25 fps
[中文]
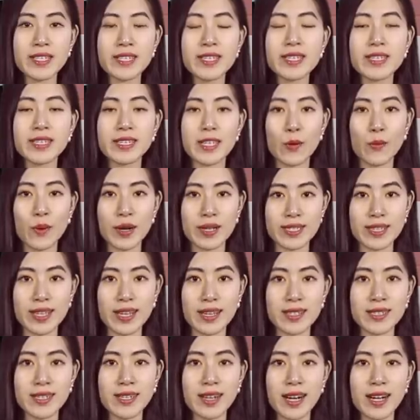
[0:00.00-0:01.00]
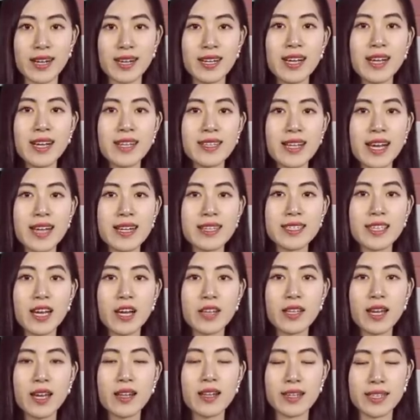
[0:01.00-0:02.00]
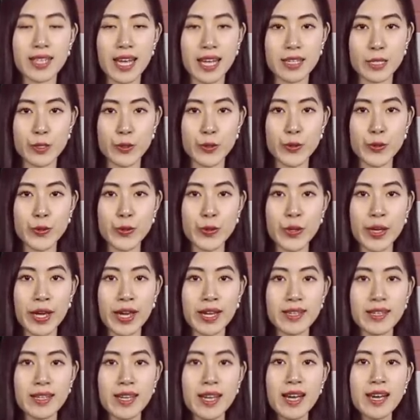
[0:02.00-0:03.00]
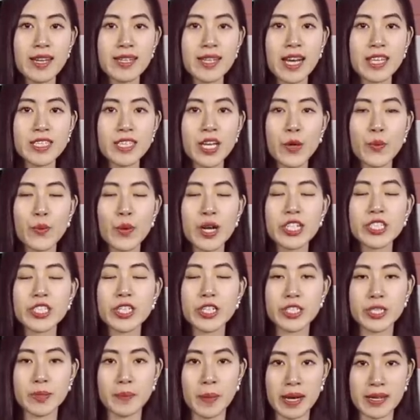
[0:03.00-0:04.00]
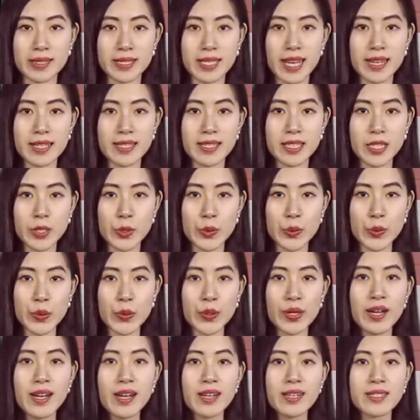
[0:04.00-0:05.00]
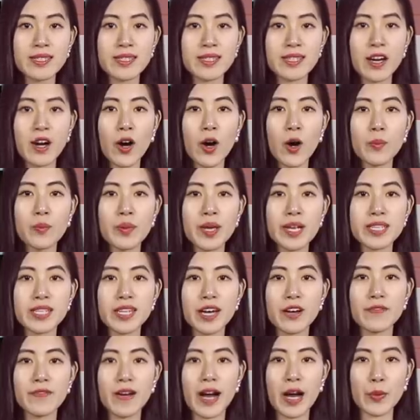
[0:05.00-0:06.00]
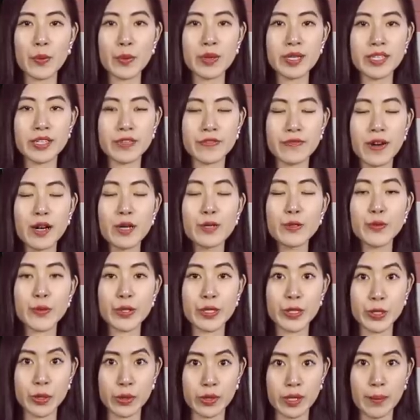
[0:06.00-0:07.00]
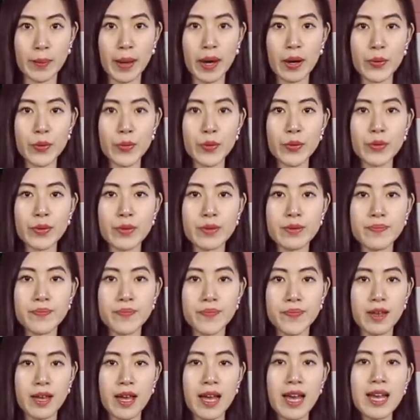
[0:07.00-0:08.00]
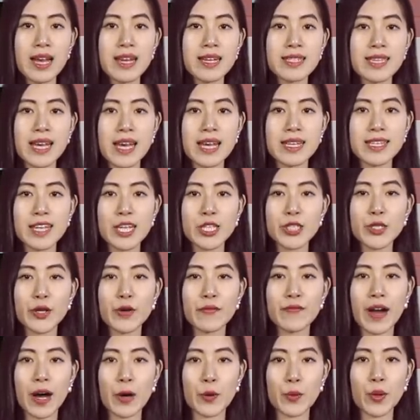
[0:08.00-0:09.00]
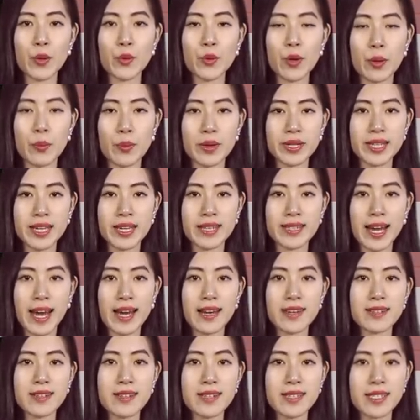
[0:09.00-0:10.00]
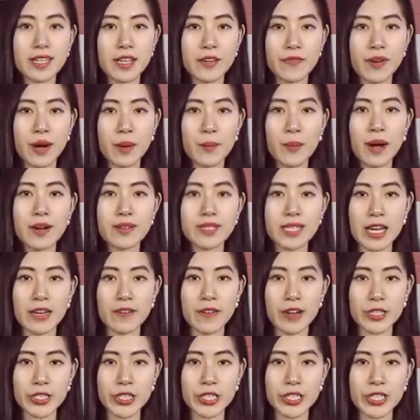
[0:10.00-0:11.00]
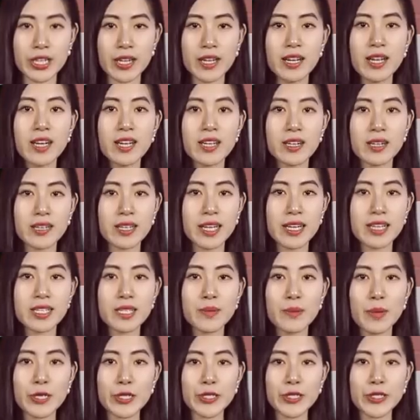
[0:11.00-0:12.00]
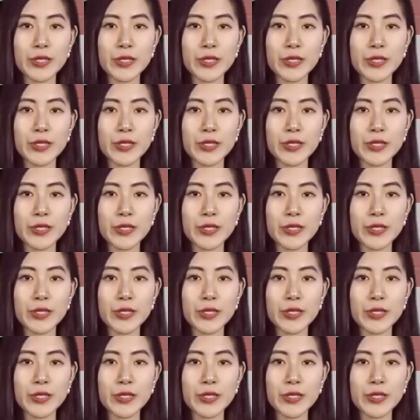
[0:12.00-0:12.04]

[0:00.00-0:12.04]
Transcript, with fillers: 机前往捷克，但遭到了她的拒绝。她认为这是绑架企图，此后便向法国警方寻求了保护。在接受法国广播电台和《解放报》采访时，格雷斯梦